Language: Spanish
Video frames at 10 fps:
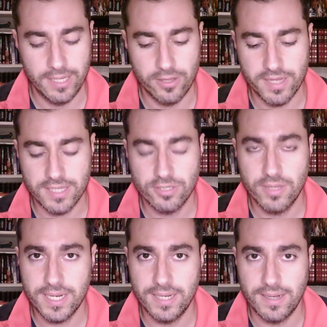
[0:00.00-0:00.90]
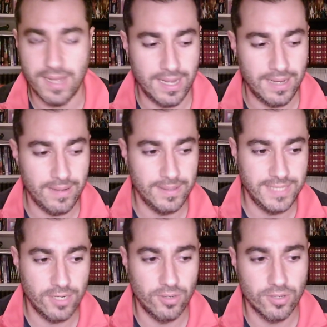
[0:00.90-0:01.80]
y entonces resulta que ah,
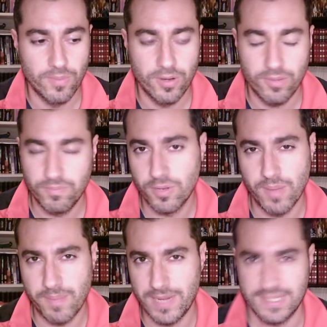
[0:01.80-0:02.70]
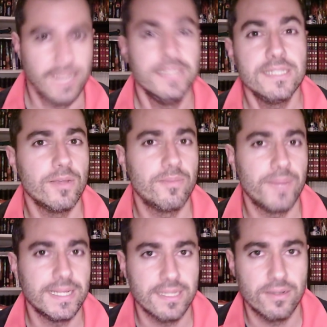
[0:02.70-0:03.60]
llegó como, como aplastadísimo el
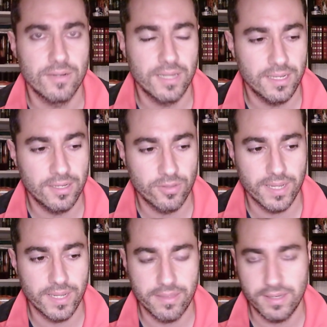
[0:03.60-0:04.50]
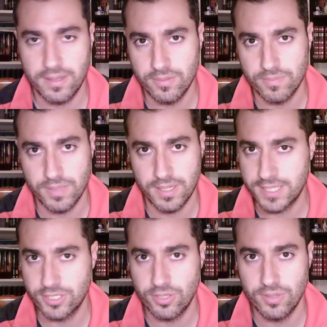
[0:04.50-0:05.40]
plástico. Le, tuve que decir, tío,
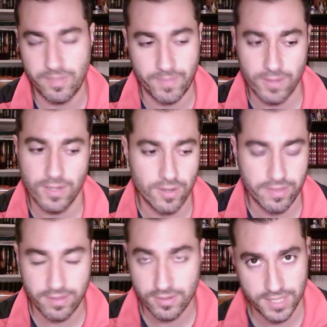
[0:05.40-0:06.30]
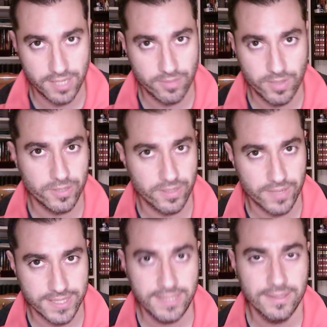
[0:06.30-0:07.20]
es que esto es para una colección, o sea, no me lo puedo
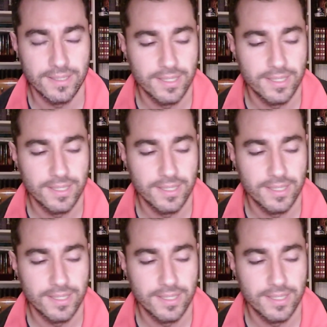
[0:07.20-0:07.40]
llevar así.